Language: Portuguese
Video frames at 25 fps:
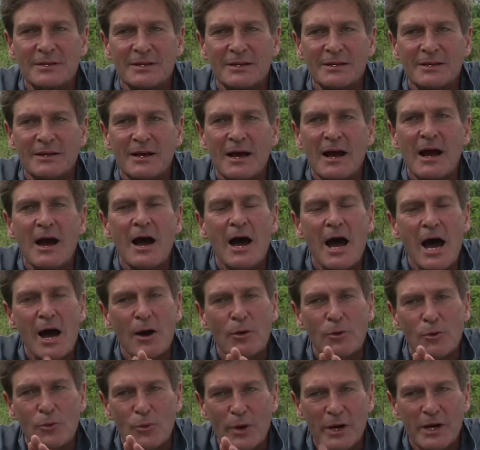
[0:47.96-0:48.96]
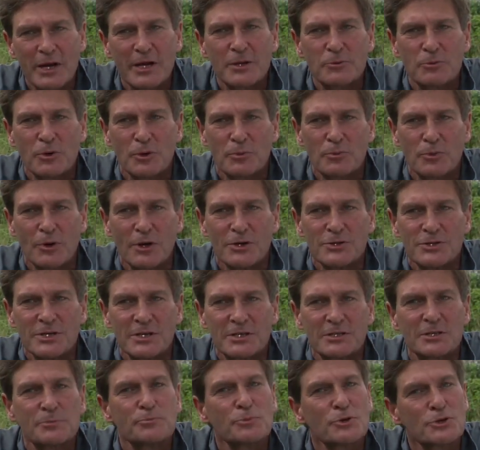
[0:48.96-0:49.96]
O nosso projeto Run
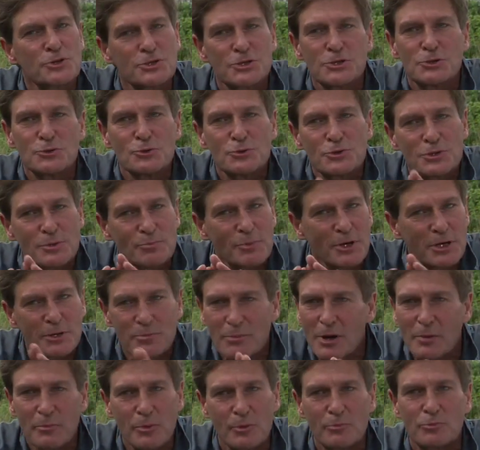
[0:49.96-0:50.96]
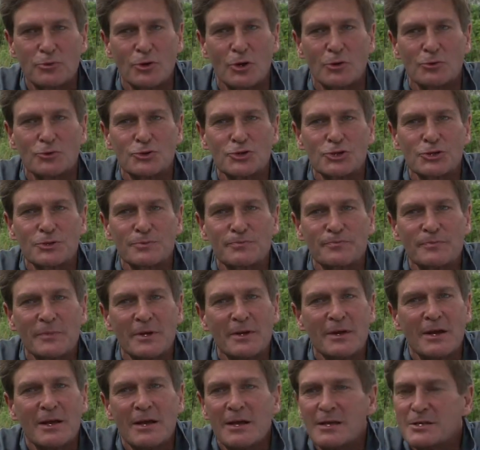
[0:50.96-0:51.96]
Network segue uma abordagem de baixo para
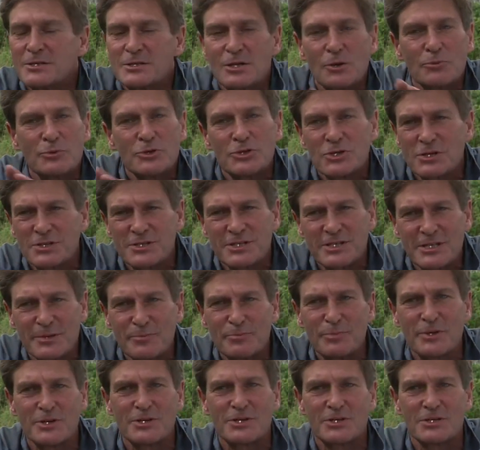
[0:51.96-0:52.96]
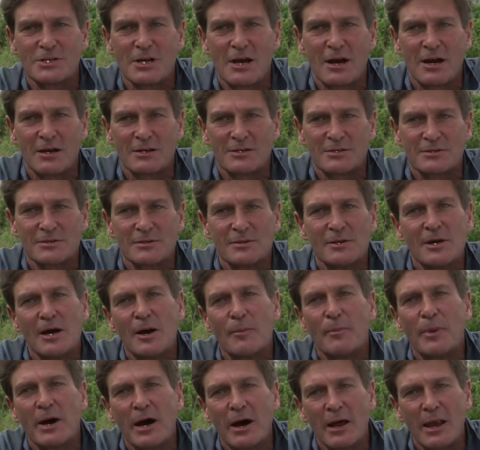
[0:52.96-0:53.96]
cima. Nós simplesmente começamos
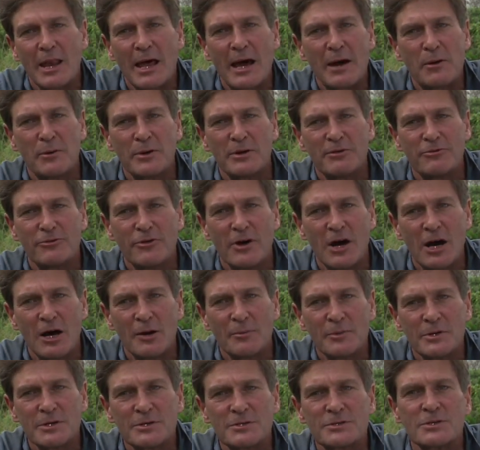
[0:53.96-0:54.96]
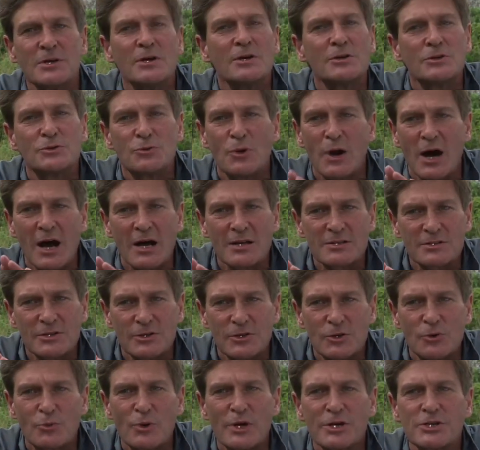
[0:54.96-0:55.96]
por permitir que os agricultores
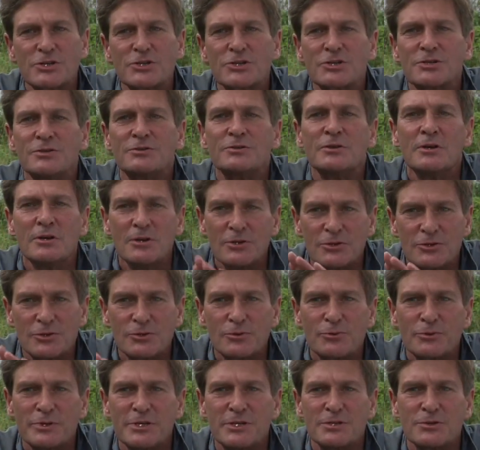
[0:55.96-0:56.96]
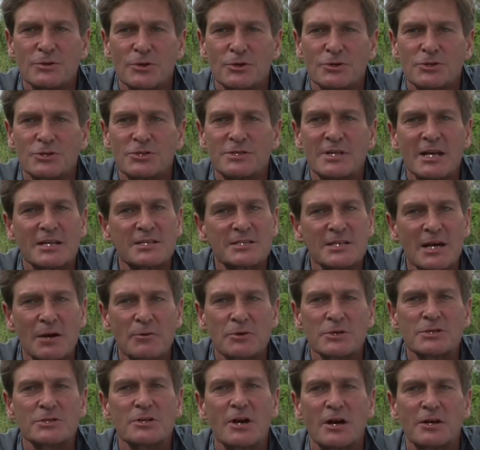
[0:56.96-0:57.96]
possam fazer uma pergunta à pesquisa.
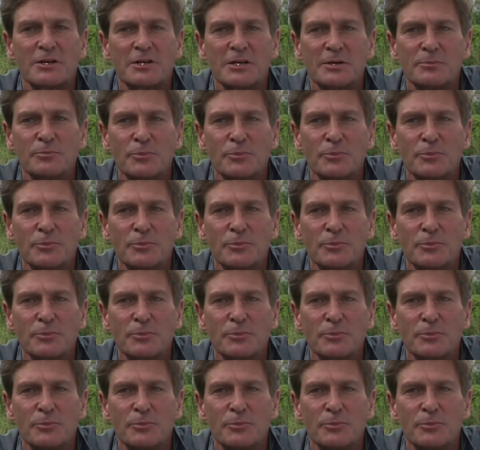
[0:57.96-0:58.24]
Esse é o